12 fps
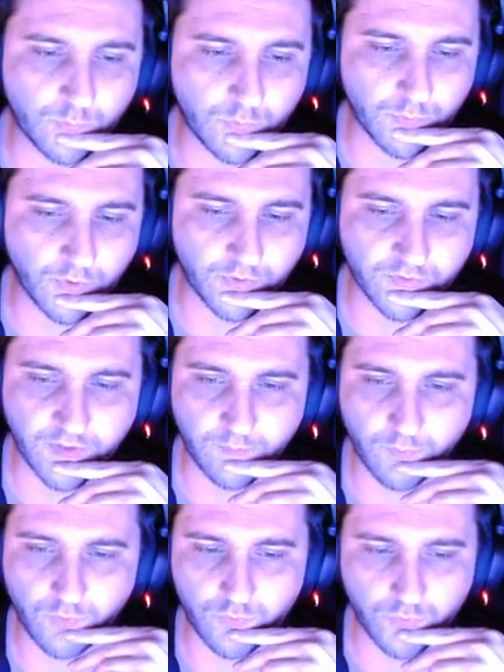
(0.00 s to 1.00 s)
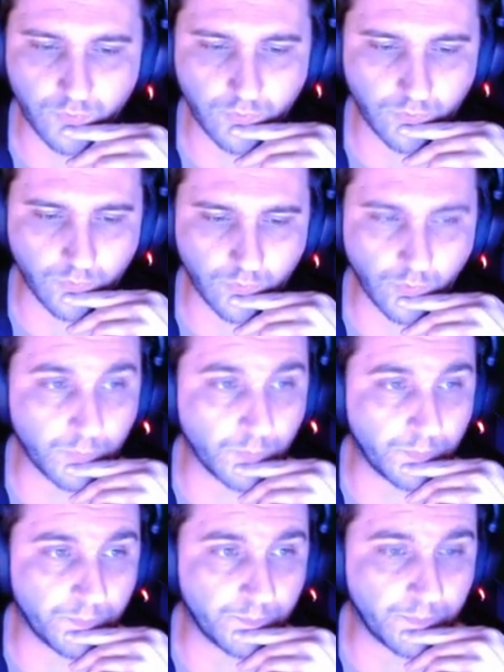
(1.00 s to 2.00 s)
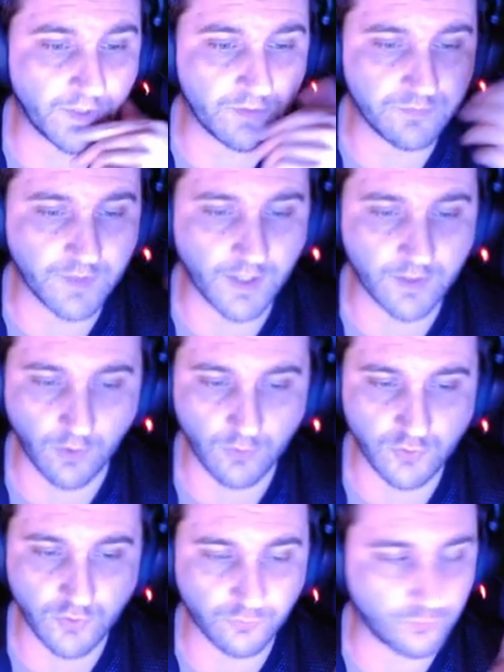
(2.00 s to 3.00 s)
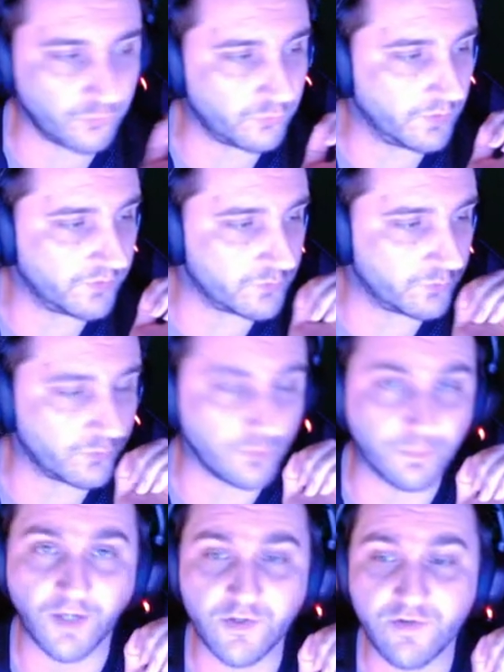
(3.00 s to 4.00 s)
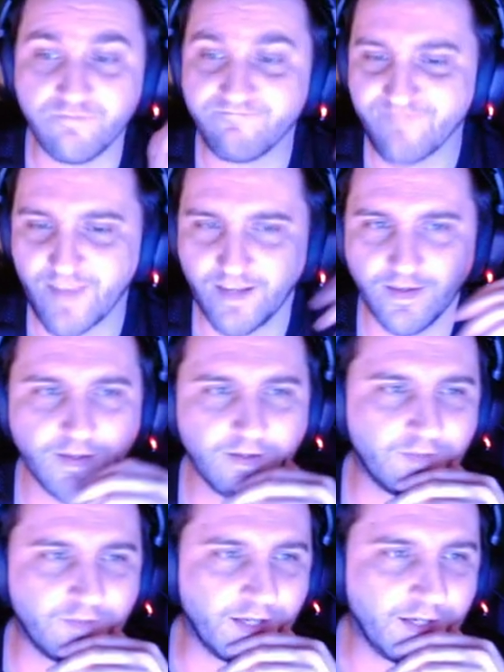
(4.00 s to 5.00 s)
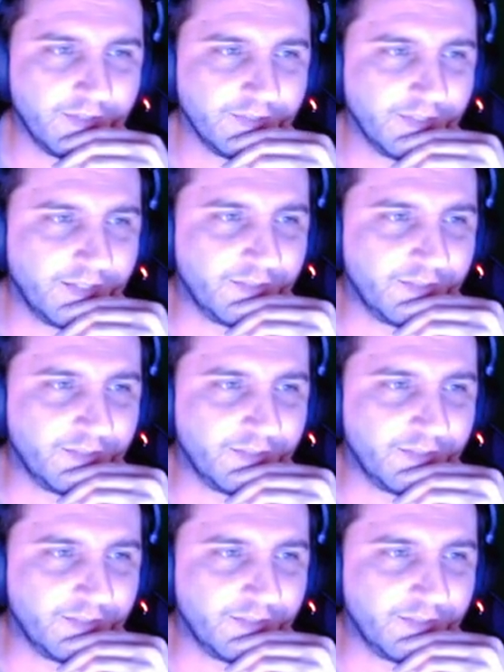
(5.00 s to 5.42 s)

de Blue Box Game Studio. Donc on peut pas faire grand chose dessus, hein, c'est juste une page. Voilà,